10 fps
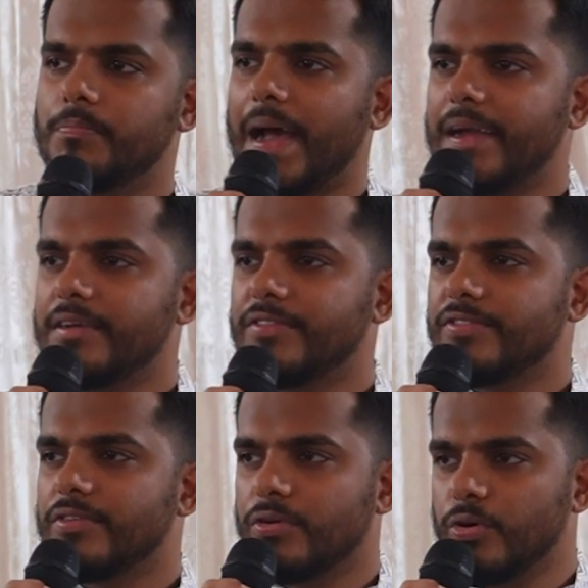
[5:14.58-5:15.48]
बैड
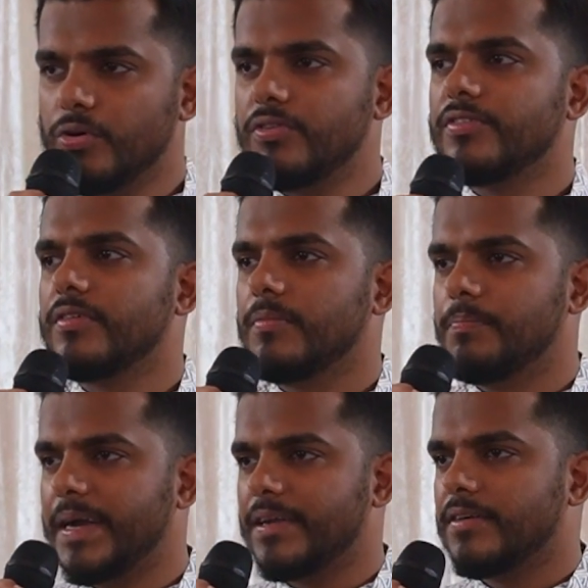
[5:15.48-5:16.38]
गुड
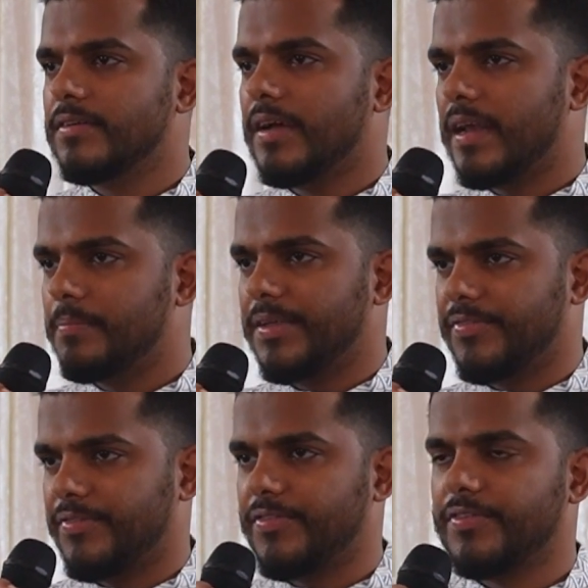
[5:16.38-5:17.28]
बेटर एंड
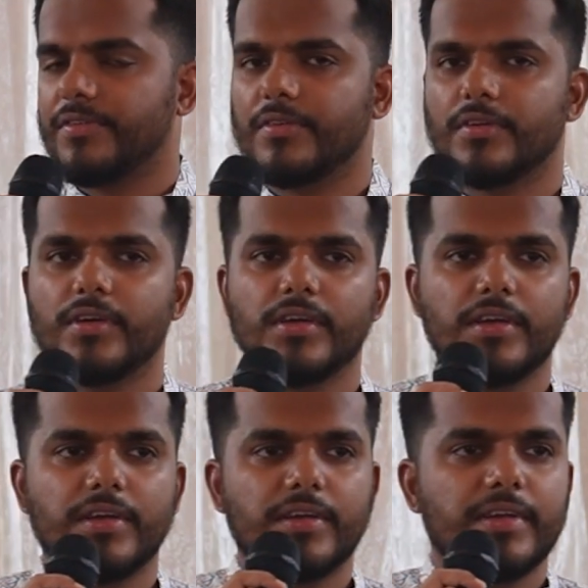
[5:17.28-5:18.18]
बेस्ट
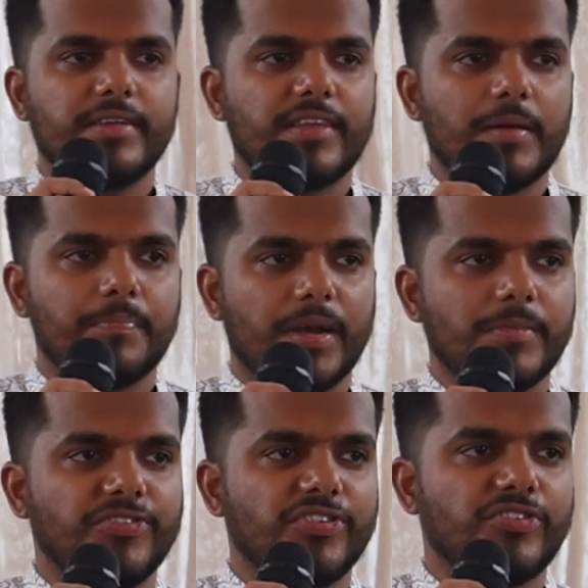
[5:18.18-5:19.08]
इसलिए
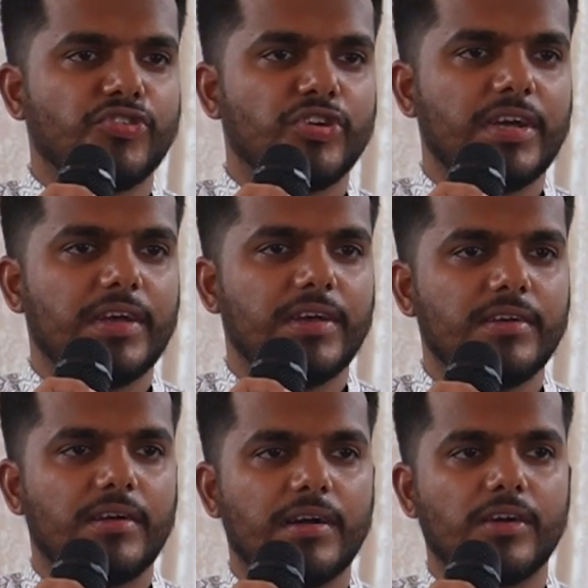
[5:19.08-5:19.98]
परमेश्वर जो है
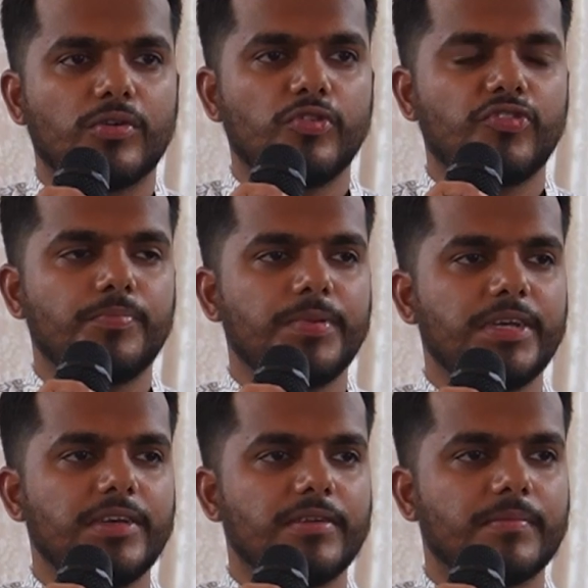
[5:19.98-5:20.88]
अगर कुछ भी
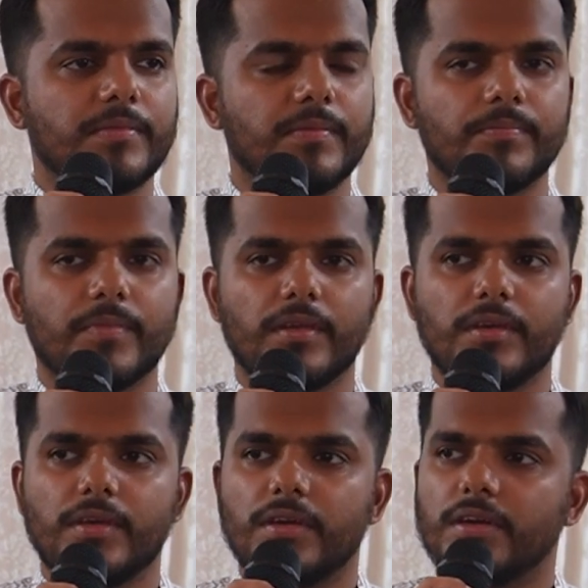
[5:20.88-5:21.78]

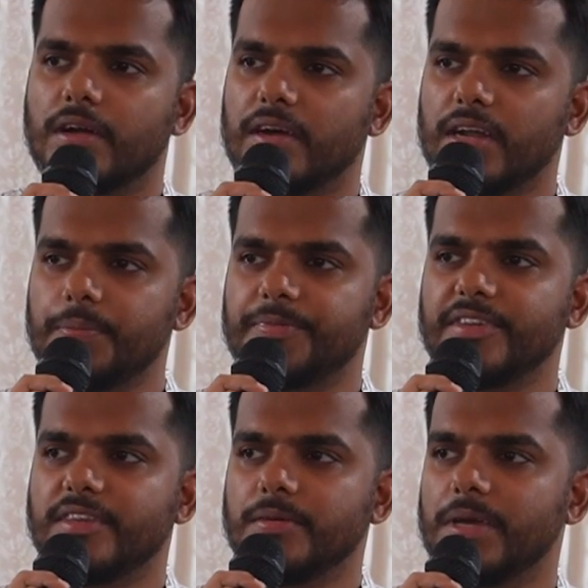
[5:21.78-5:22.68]
खराब
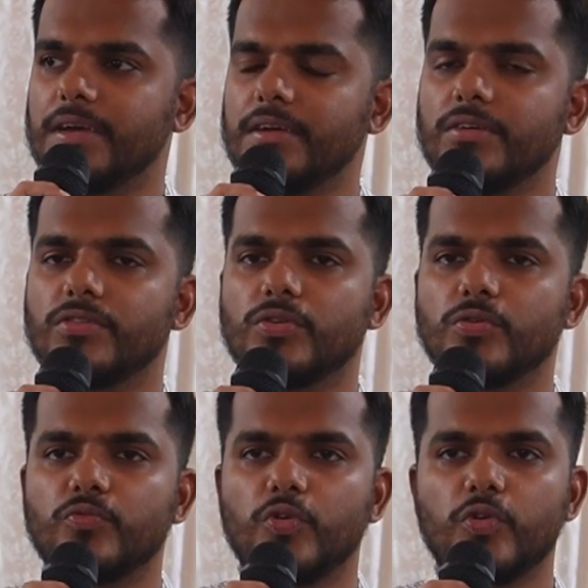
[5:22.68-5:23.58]
स्थिति में है तो
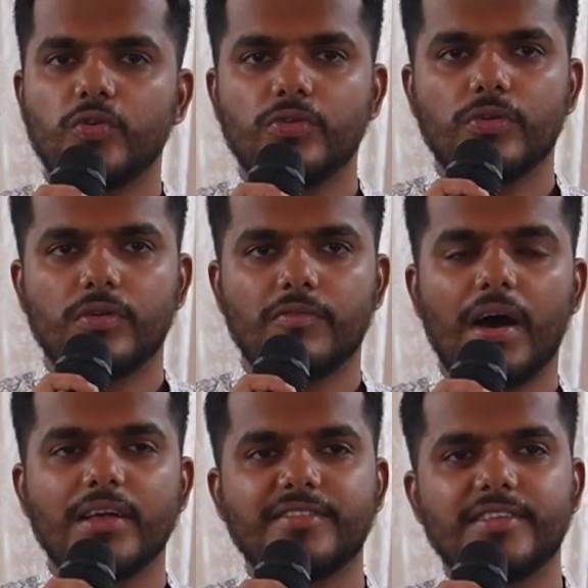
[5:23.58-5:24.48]
वो
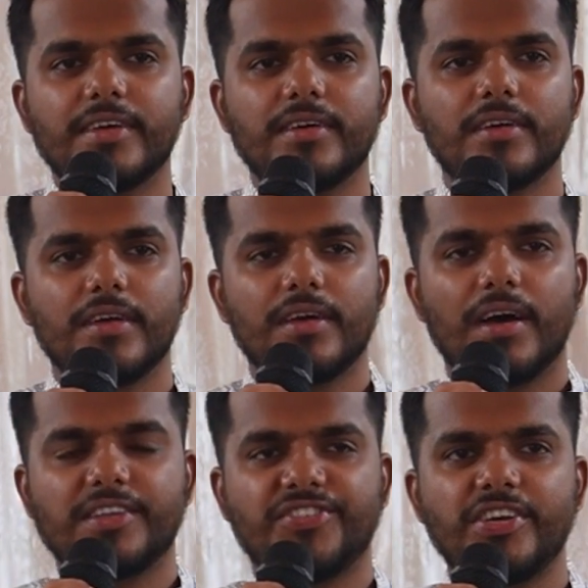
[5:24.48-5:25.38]
वहाँ से
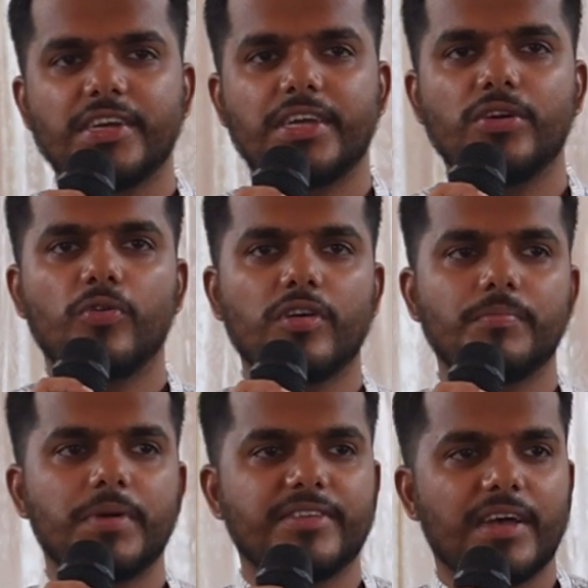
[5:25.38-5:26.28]
अच्छे की ओर
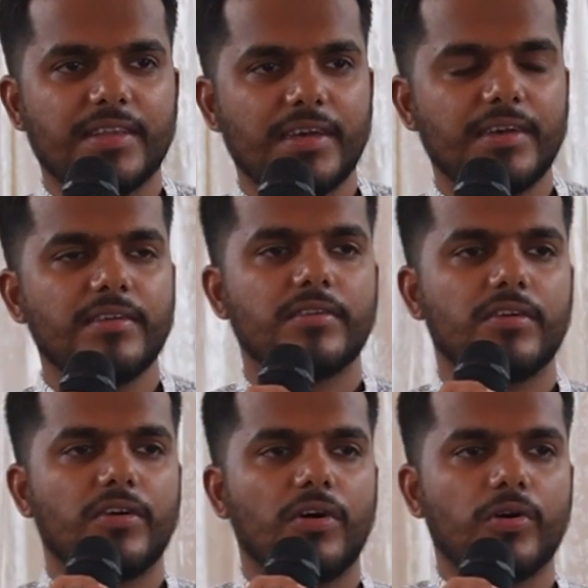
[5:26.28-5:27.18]
में जाता है
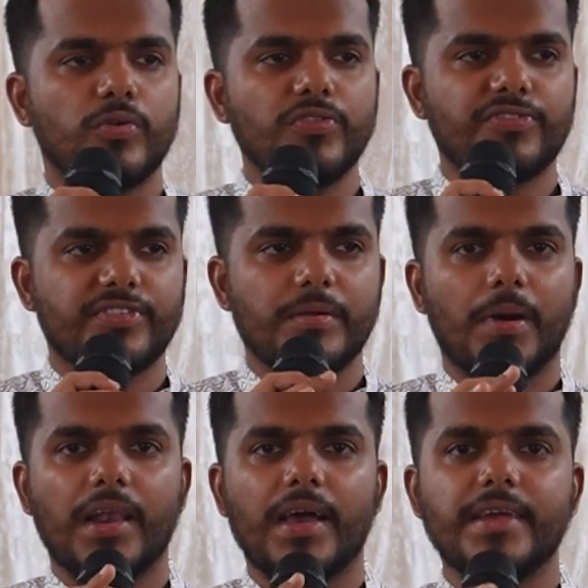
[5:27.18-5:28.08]
और उससे
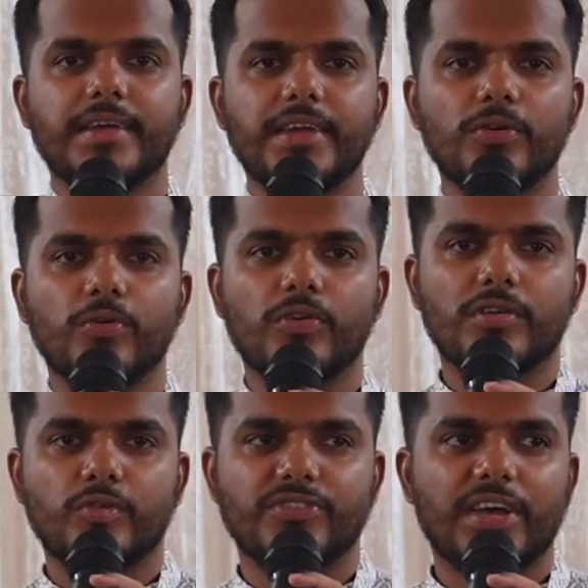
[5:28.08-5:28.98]
भलाई की ओर
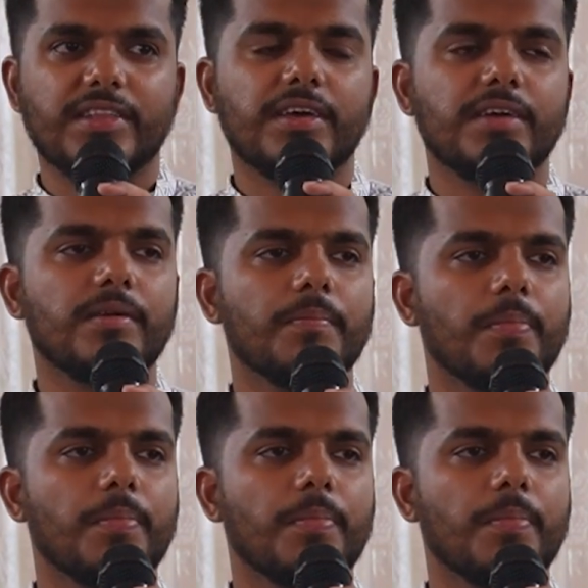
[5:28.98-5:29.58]
वो जाता है